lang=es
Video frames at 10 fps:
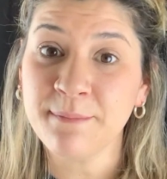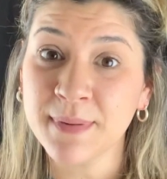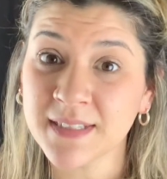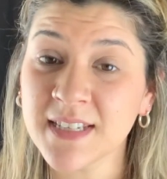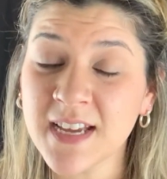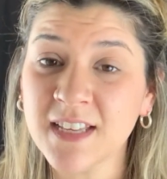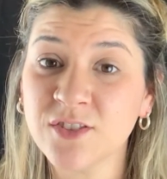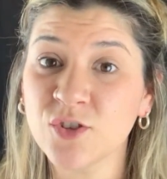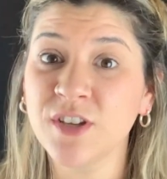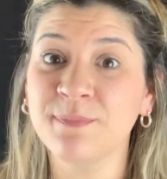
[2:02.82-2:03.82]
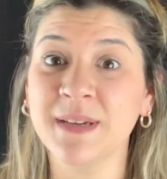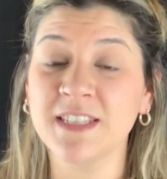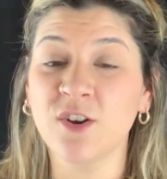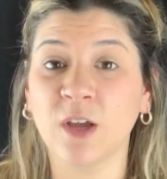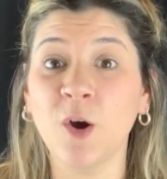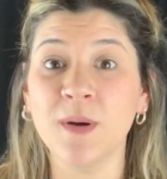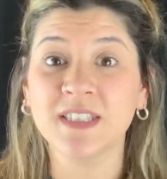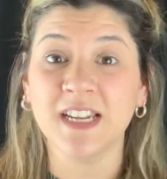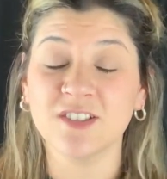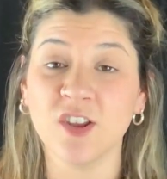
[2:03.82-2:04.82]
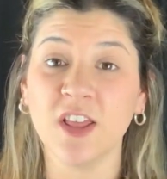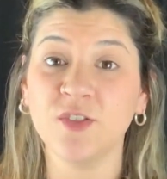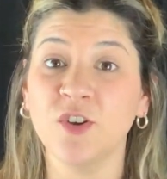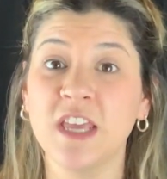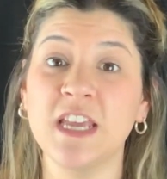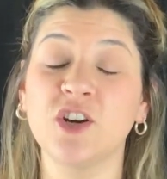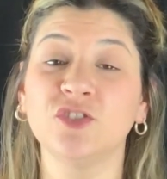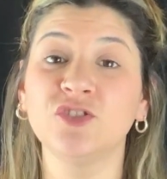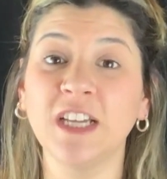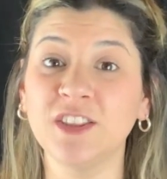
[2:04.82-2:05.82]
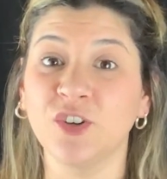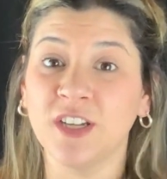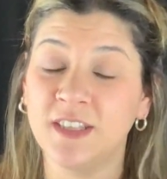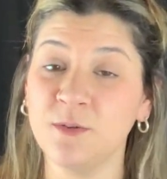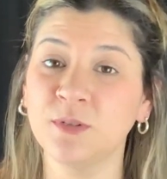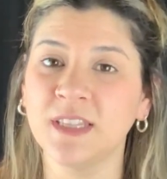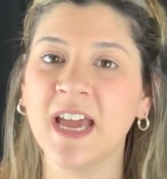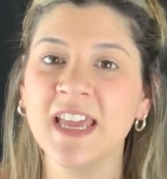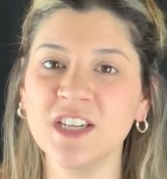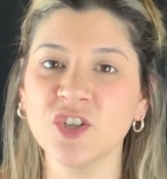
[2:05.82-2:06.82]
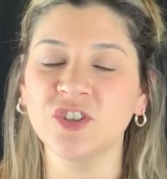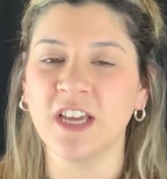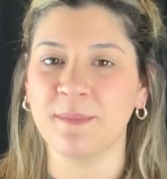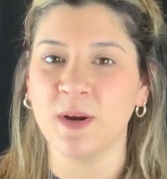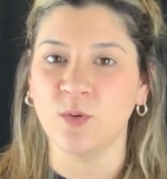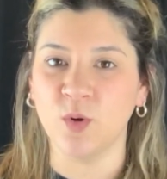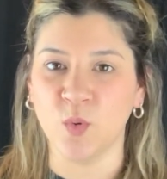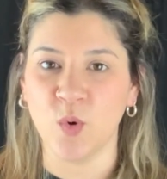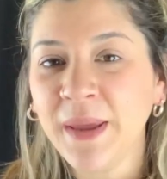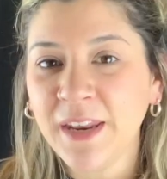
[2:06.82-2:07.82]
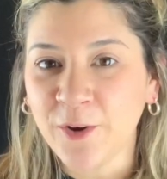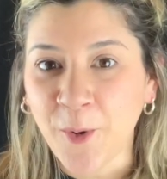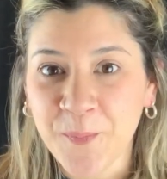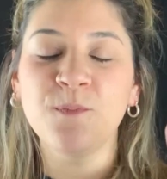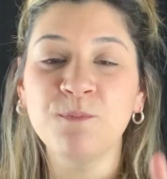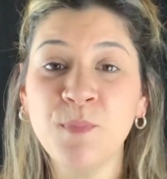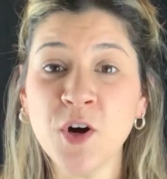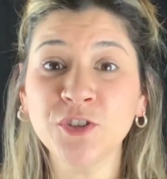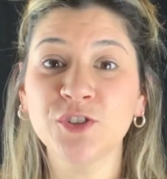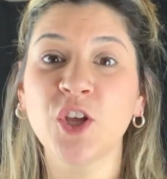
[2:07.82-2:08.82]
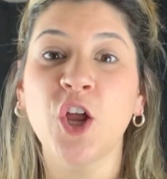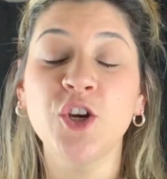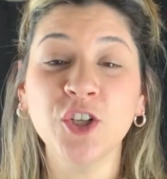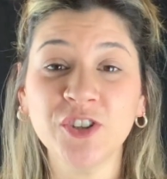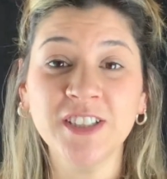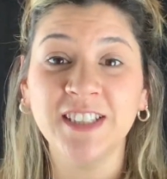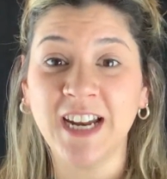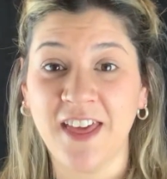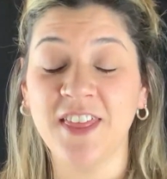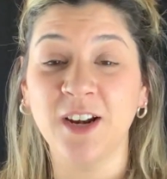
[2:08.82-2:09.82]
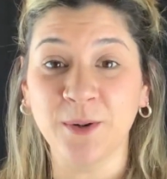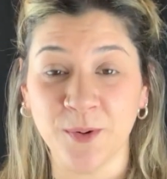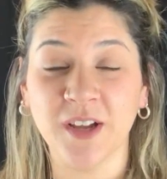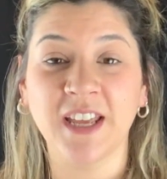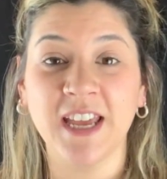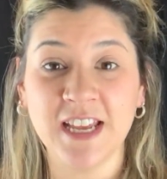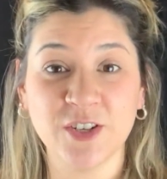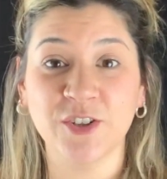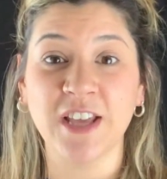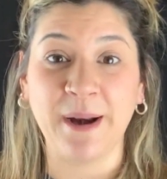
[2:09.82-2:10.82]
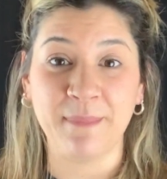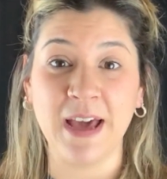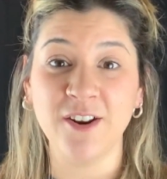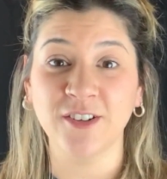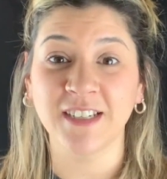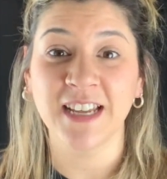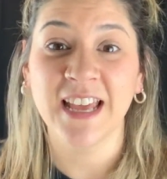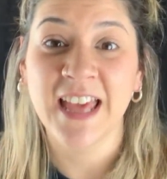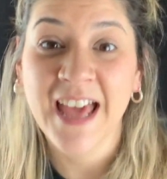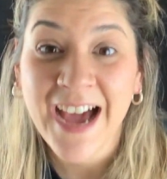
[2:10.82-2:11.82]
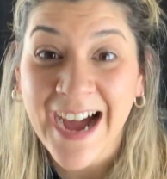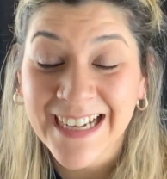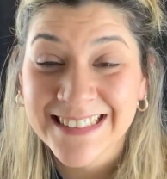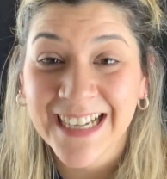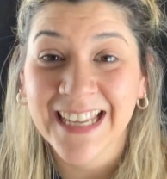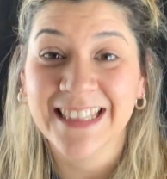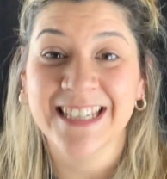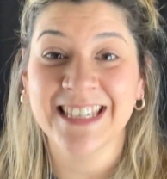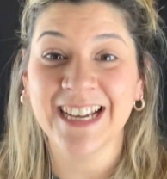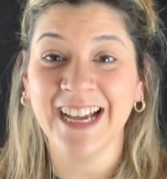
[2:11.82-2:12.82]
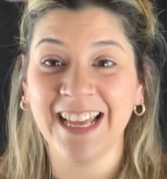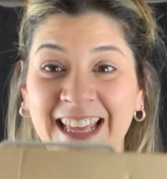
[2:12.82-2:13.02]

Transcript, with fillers: en base a eso, en base a lo que vos vas seleccionando y contando que te gusta, ellos te arman un look. Pero vos no te enterás del look que ellos te armaron hasta que te llega